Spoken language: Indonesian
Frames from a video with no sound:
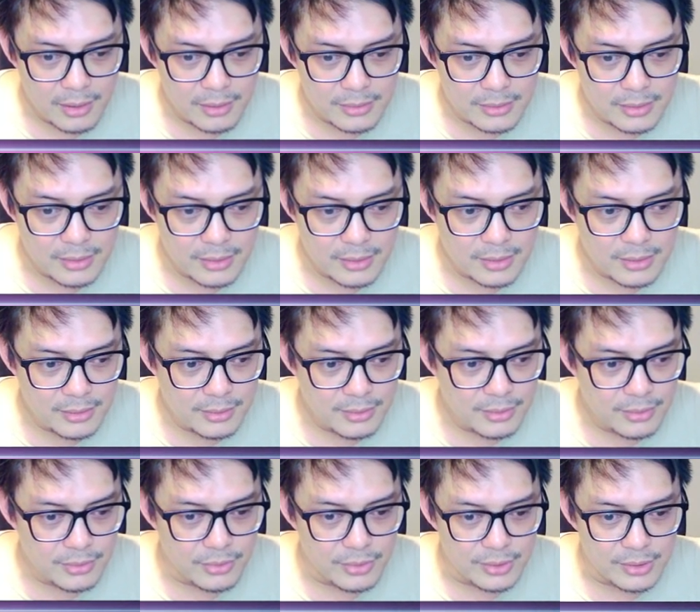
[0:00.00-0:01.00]
uh, kan
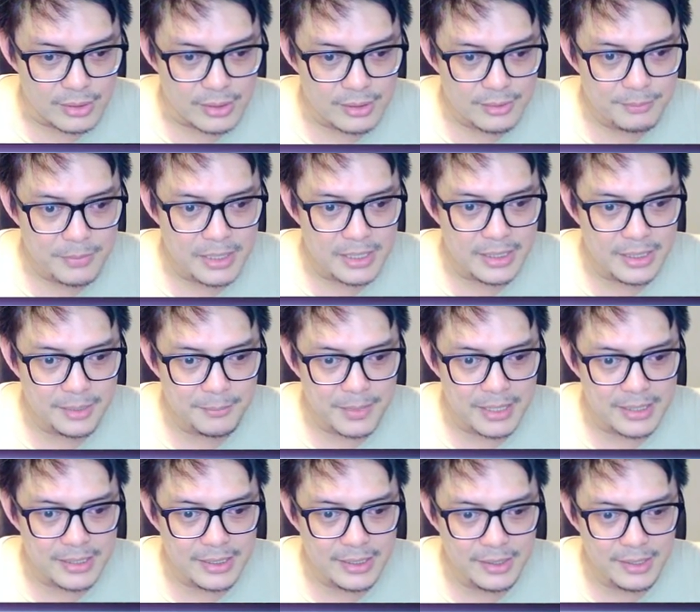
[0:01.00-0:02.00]
uh, kan panik
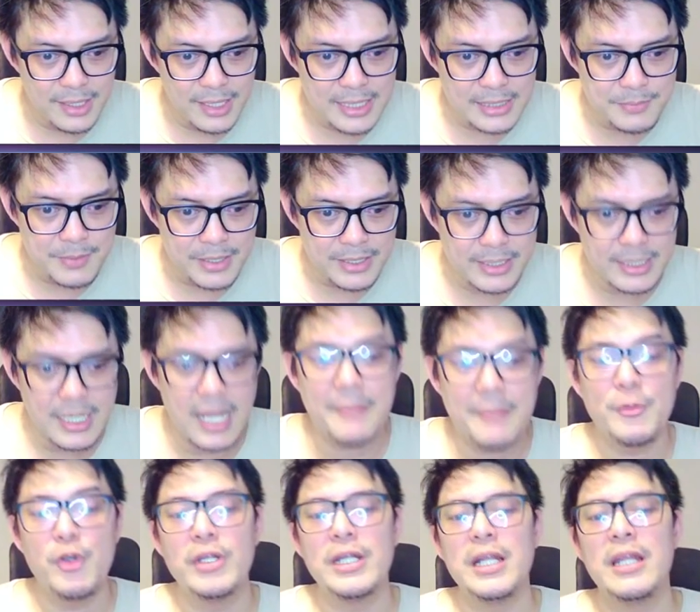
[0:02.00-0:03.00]
panik guys panik
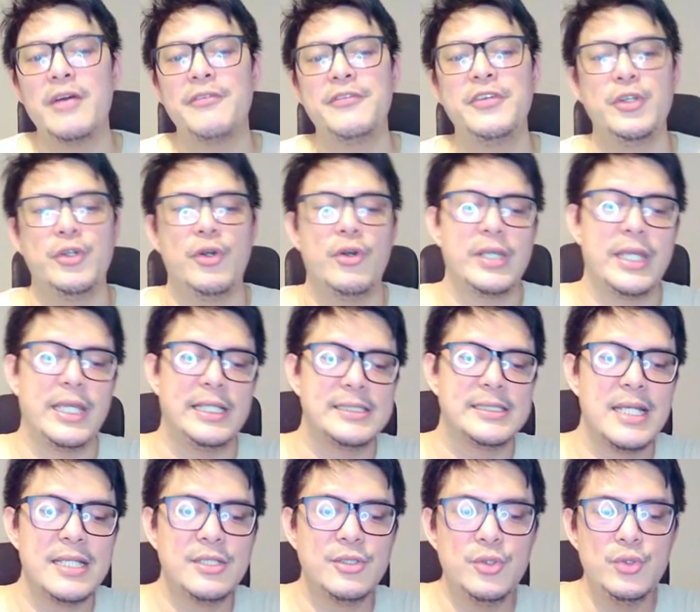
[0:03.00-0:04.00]
I'm gonna love you oke okay,
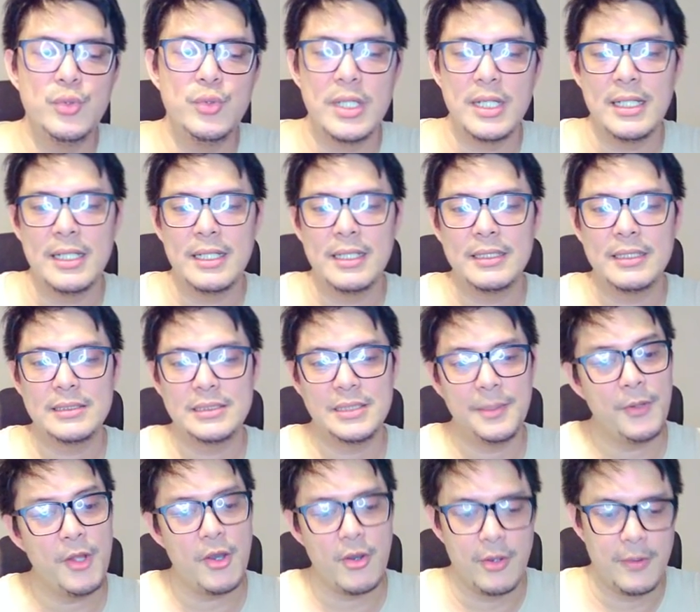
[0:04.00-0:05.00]
satu dua
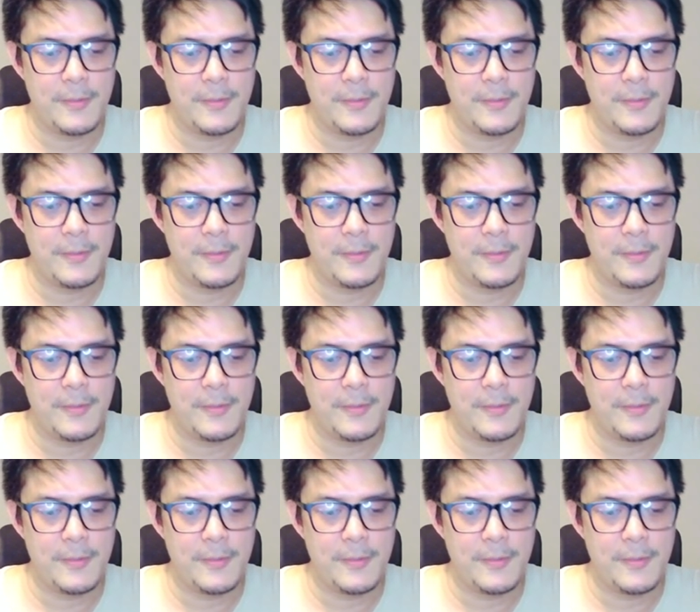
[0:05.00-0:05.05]
ceplok